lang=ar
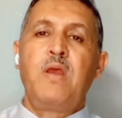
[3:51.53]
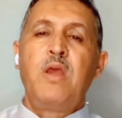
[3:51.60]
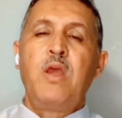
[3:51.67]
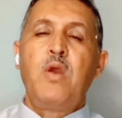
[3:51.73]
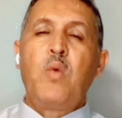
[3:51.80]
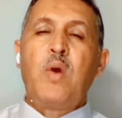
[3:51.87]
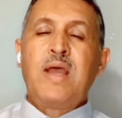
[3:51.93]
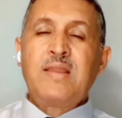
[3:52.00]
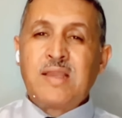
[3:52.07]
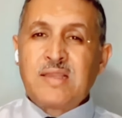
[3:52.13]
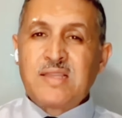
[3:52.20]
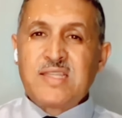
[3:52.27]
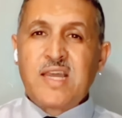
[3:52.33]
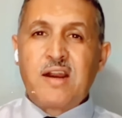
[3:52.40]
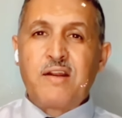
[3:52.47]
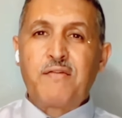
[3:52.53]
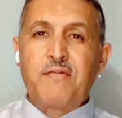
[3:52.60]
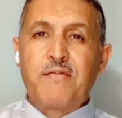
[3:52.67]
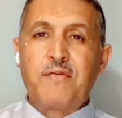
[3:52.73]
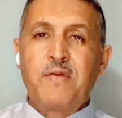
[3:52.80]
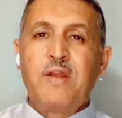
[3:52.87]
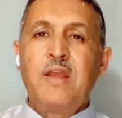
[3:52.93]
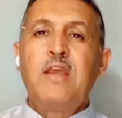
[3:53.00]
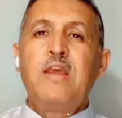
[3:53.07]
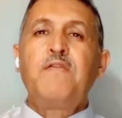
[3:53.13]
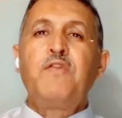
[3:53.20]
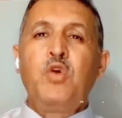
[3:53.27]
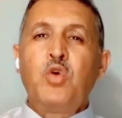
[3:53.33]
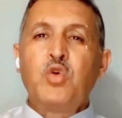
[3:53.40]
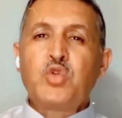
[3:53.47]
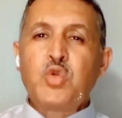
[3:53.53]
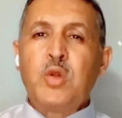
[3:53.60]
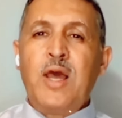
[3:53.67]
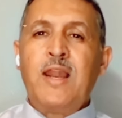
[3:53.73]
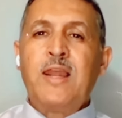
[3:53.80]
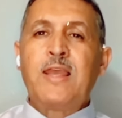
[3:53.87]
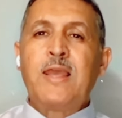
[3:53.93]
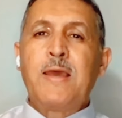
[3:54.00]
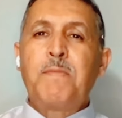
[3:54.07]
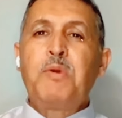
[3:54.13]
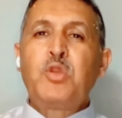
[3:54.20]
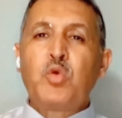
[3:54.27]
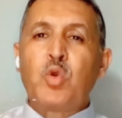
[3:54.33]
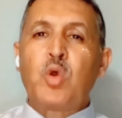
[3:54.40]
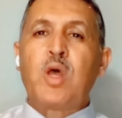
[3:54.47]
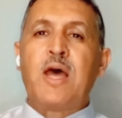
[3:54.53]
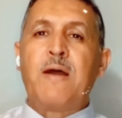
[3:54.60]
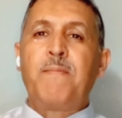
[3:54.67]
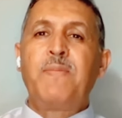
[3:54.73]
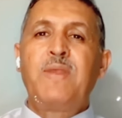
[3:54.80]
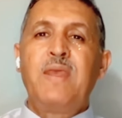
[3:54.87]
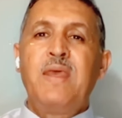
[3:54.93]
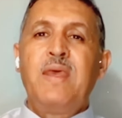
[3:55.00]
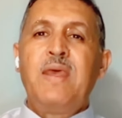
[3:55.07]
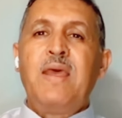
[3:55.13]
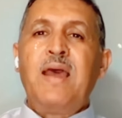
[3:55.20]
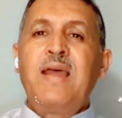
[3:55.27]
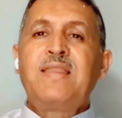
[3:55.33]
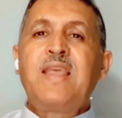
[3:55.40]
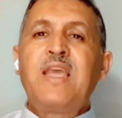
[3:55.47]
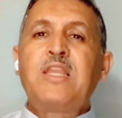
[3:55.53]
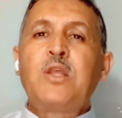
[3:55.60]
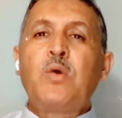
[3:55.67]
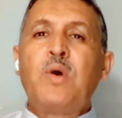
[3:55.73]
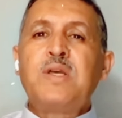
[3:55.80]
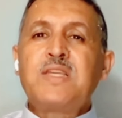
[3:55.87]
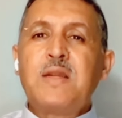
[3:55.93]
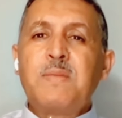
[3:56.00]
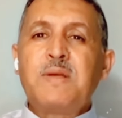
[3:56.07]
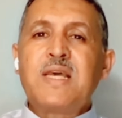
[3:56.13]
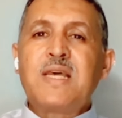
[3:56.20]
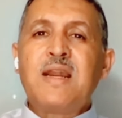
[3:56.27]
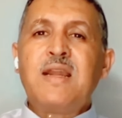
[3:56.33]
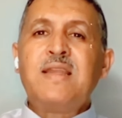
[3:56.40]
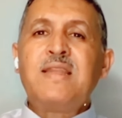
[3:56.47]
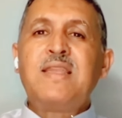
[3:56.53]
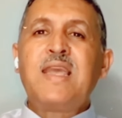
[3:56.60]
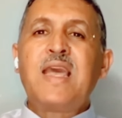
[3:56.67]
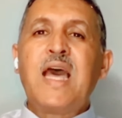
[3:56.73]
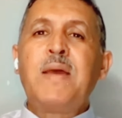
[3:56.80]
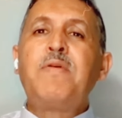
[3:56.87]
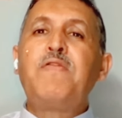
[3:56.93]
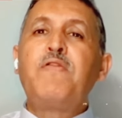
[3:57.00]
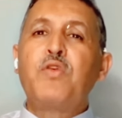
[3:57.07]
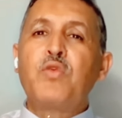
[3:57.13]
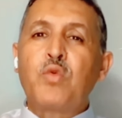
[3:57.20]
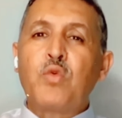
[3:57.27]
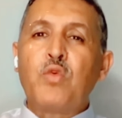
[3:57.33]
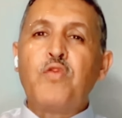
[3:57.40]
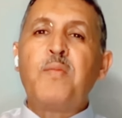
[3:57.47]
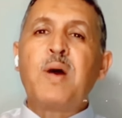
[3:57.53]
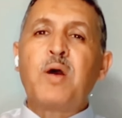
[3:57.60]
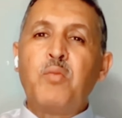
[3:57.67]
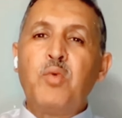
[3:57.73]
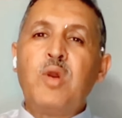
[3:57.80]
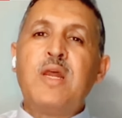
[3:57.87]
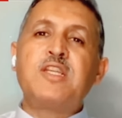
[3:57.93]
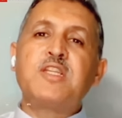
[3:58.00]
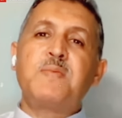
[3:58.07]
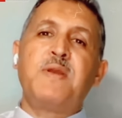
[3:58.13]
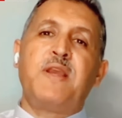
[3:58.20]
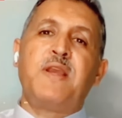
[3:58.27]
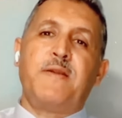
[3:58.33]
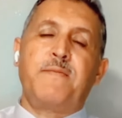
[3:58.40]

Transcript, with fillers: وأن تتصرف في الحصول عليها بطرقها حتى يتواصل المسار الانتخابي في ظروف مقبوله نسبيا